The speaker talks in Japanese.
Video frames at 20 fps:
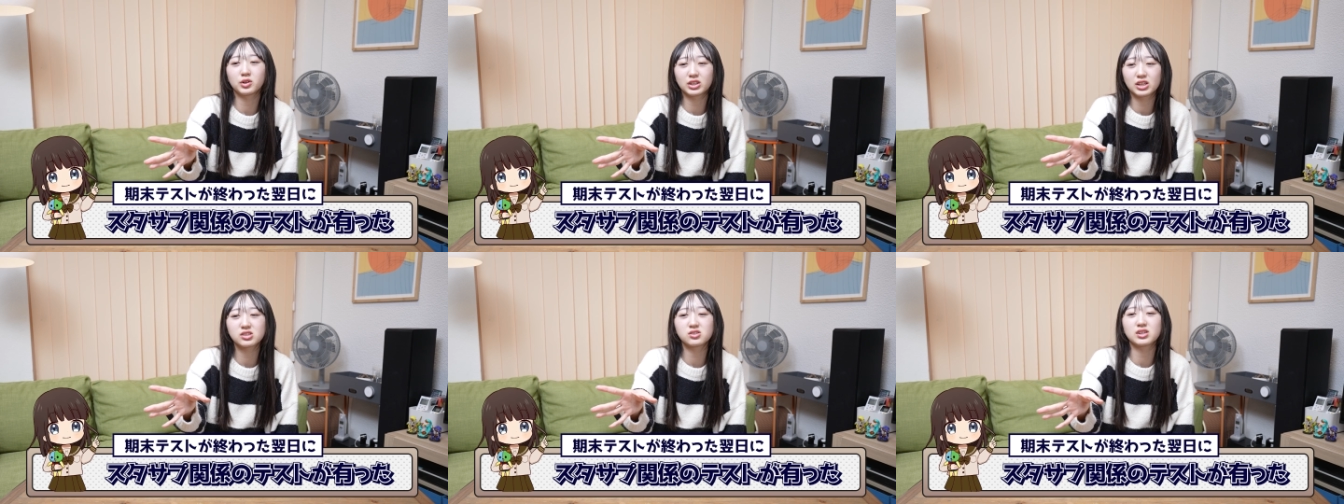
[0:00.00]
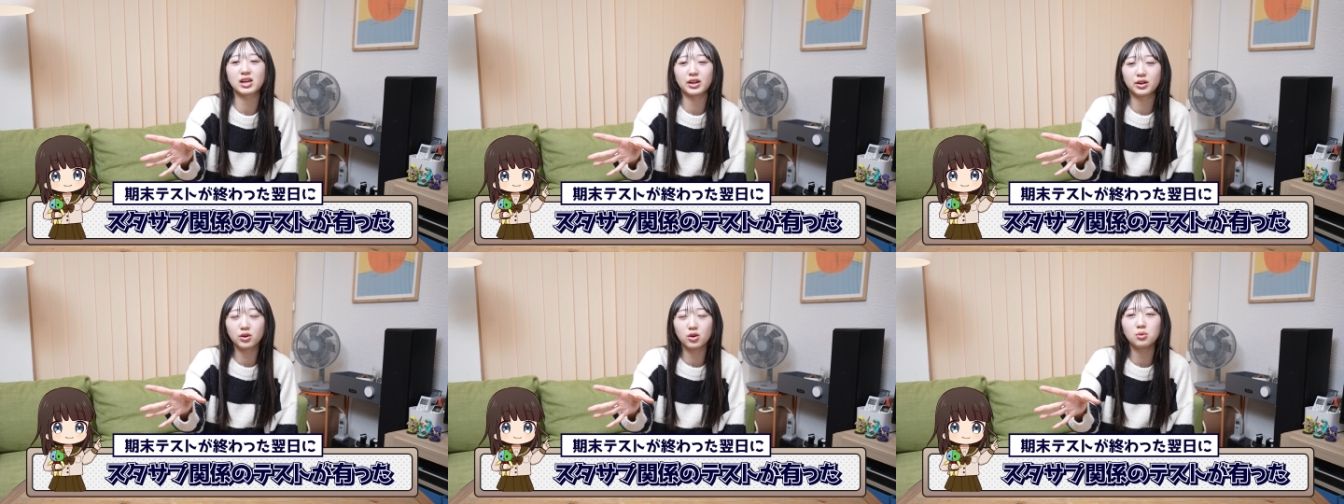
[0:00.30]
の
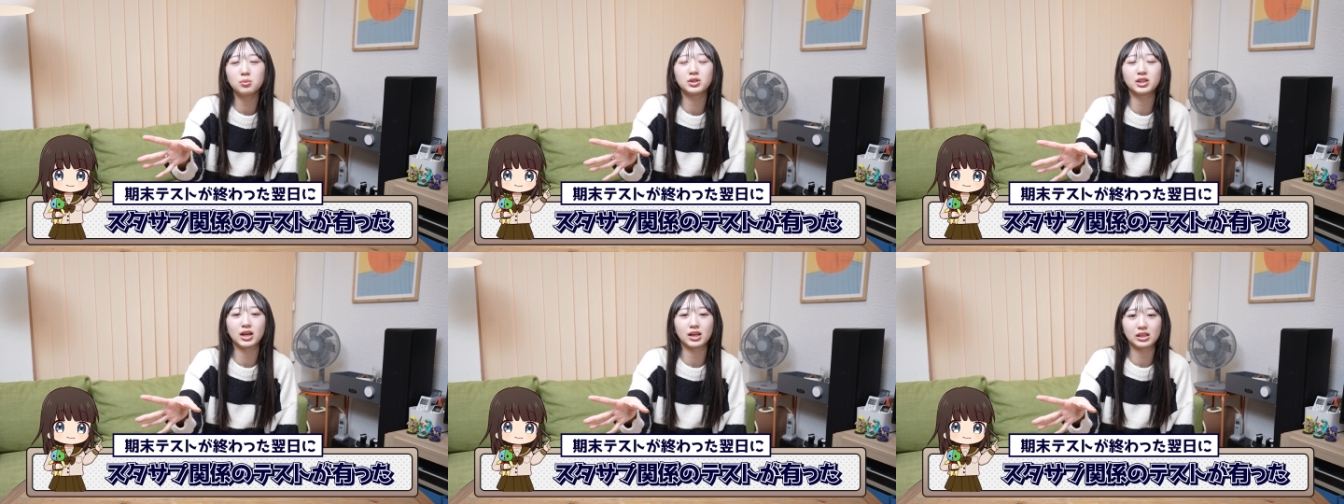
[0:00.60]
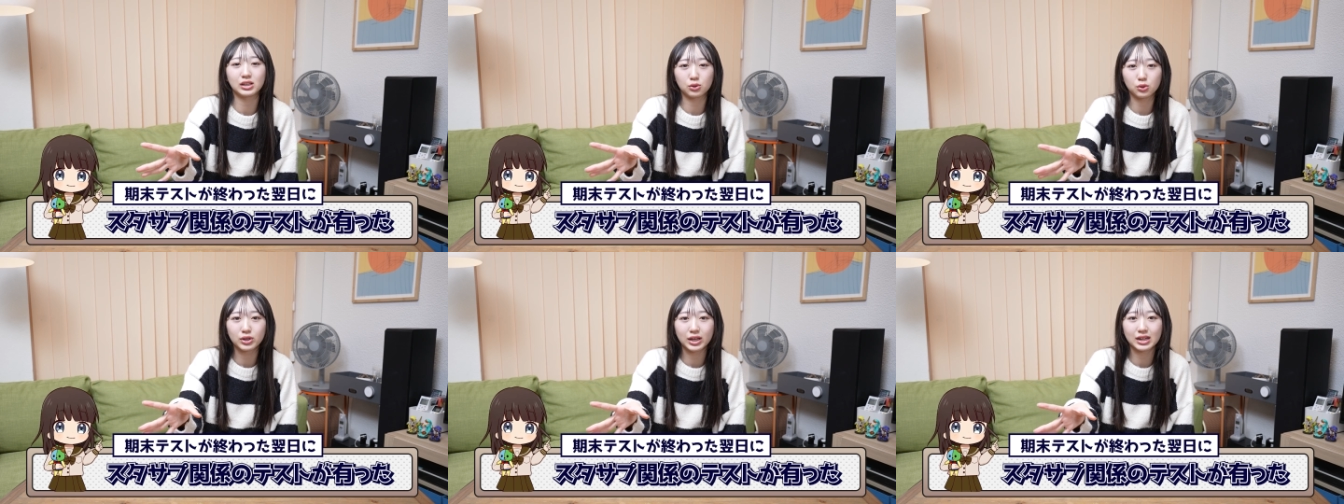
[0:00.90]
テストやるよみたい
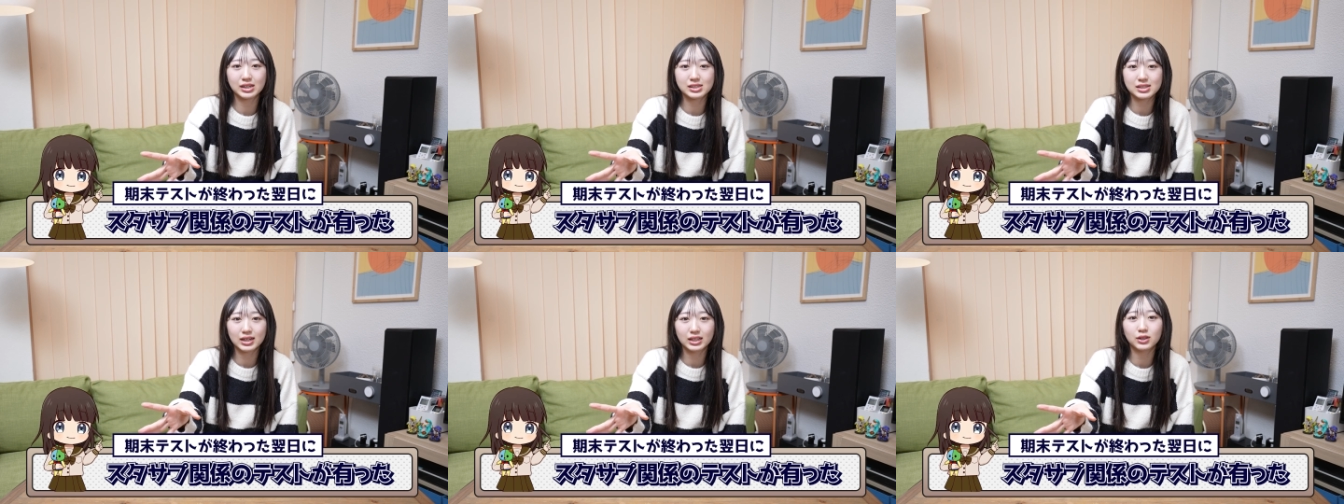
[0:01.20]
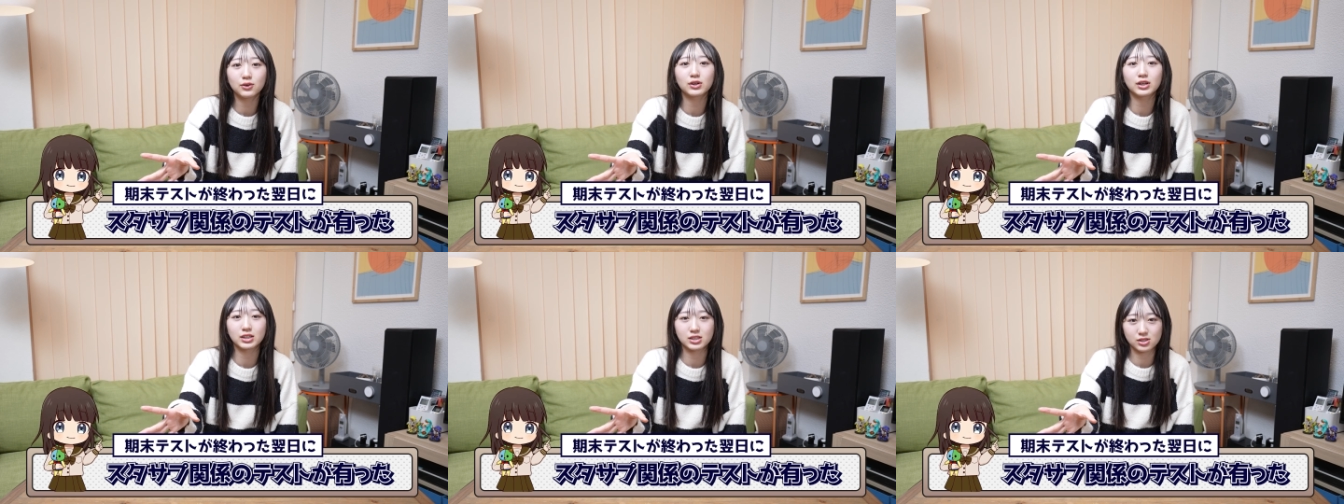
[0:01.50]
なのをやらされ
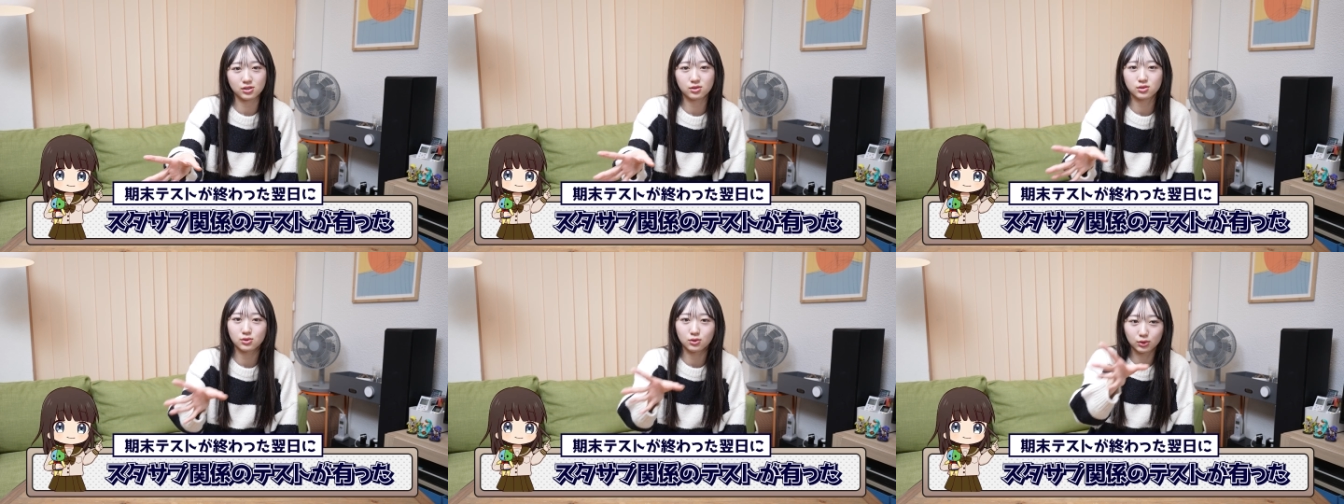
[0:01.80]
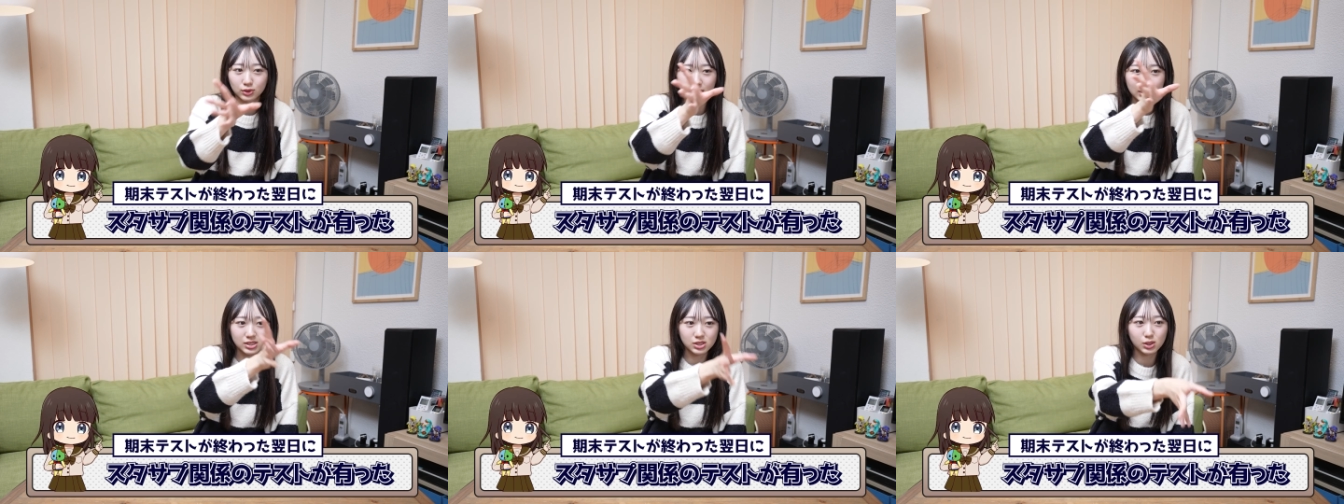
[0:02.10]
たわけですよそ
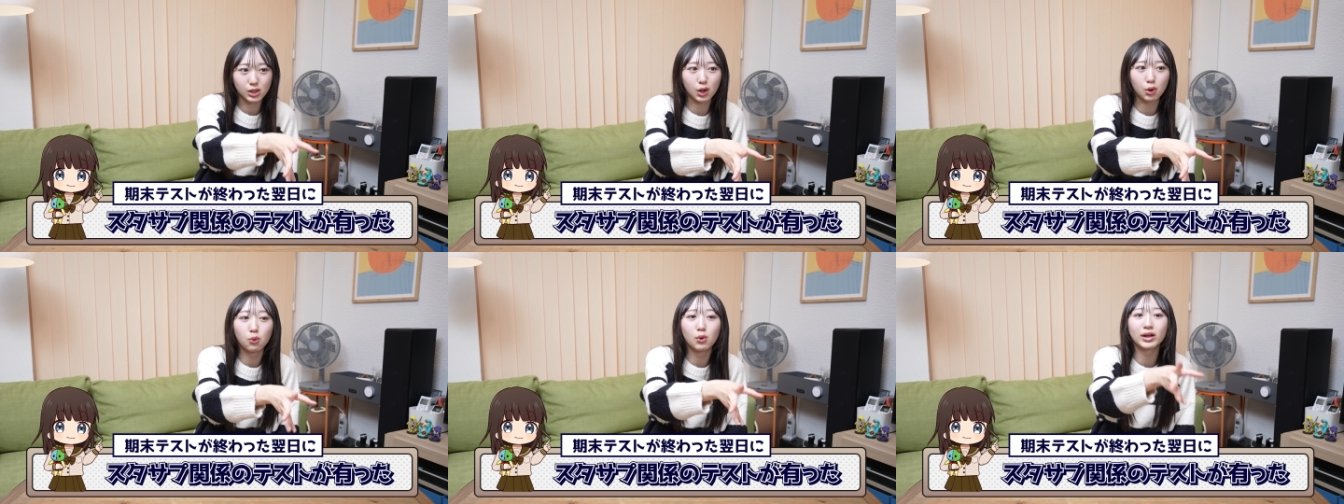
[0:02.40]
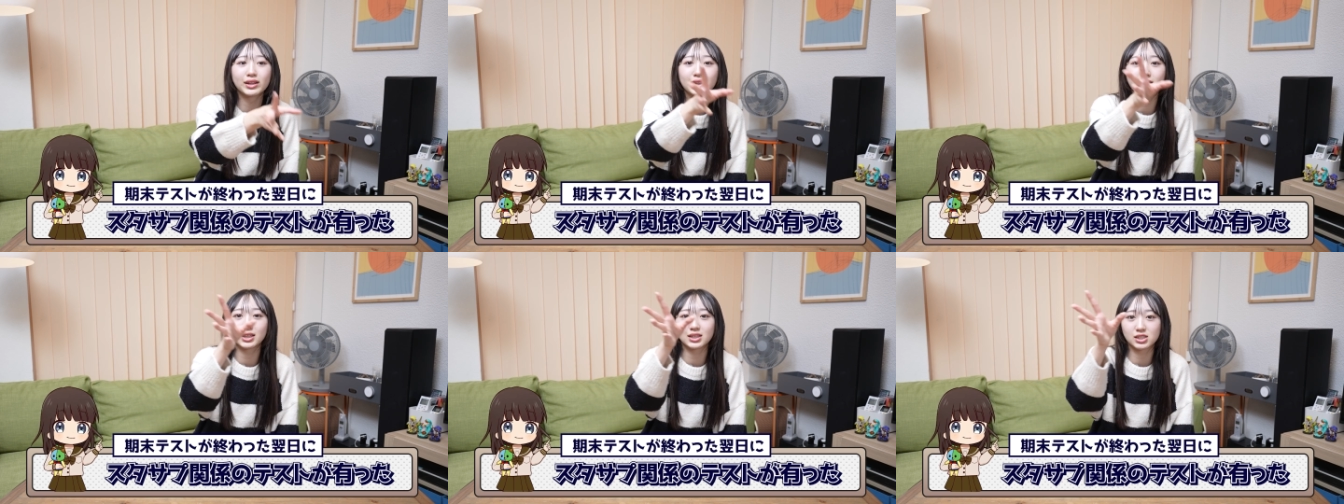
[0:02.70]
のテストが終
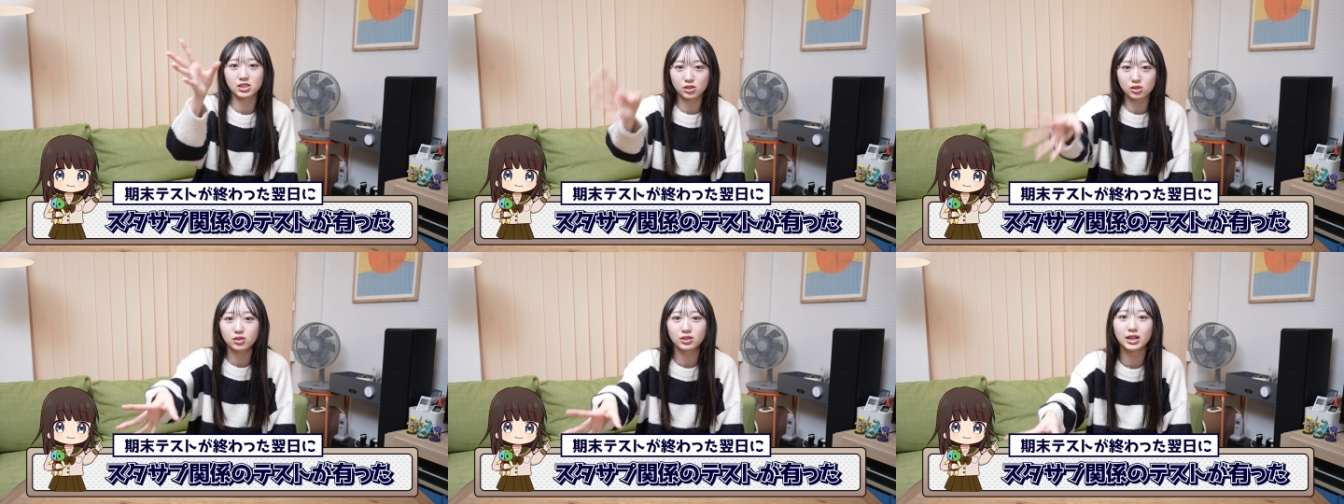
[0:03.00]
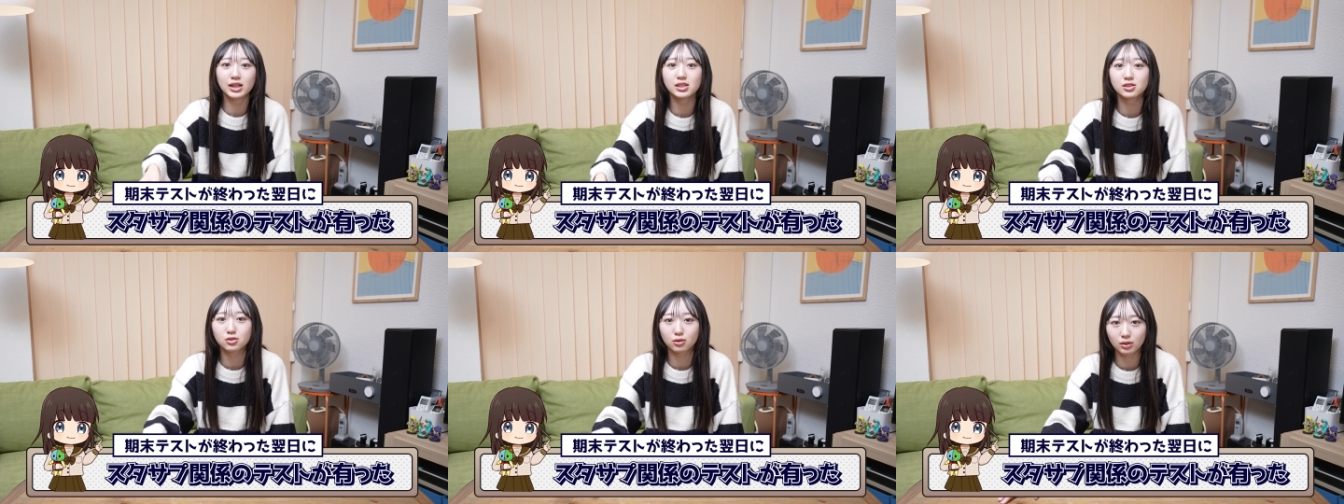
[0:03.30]
わってすぐ
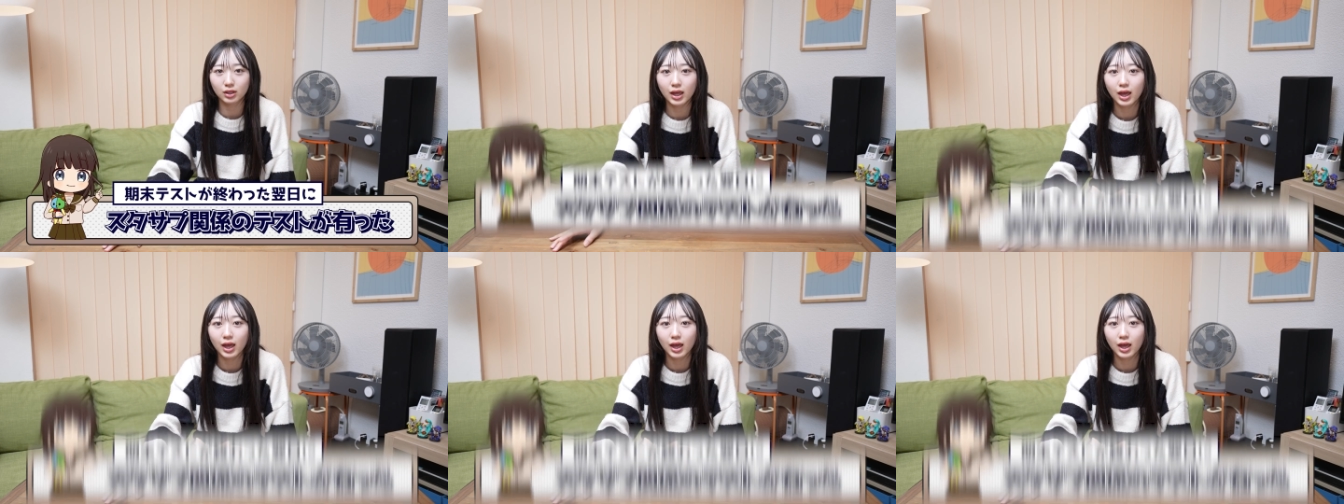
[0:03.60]
連続